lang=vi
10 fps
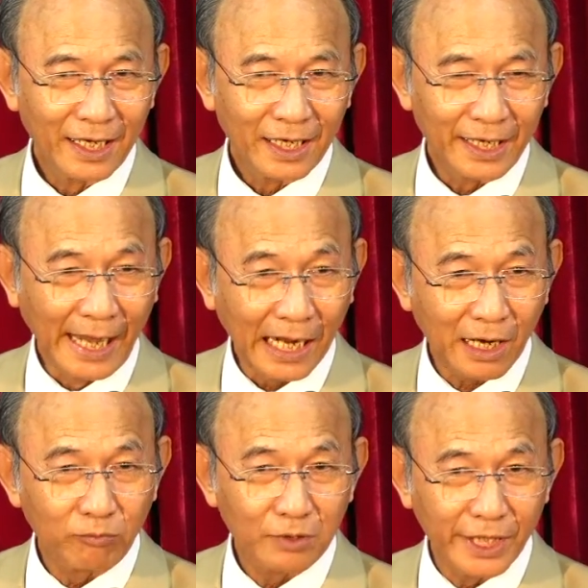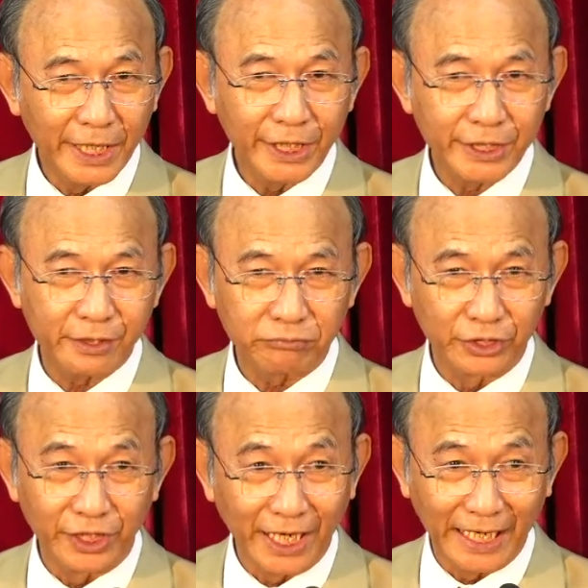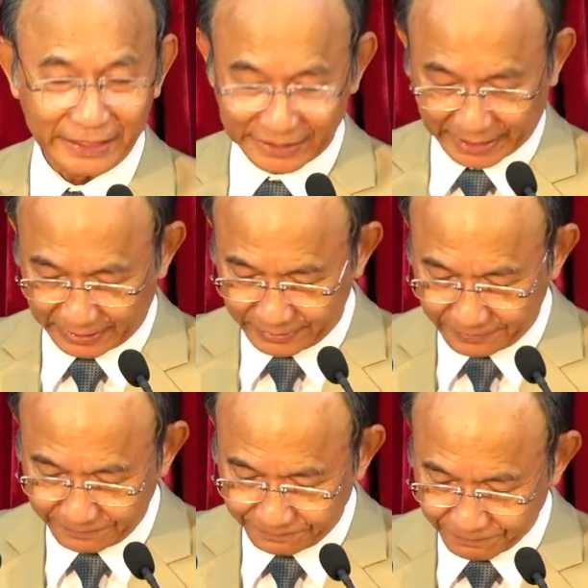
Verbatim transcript: đã không đi trong đường ngay thẳng.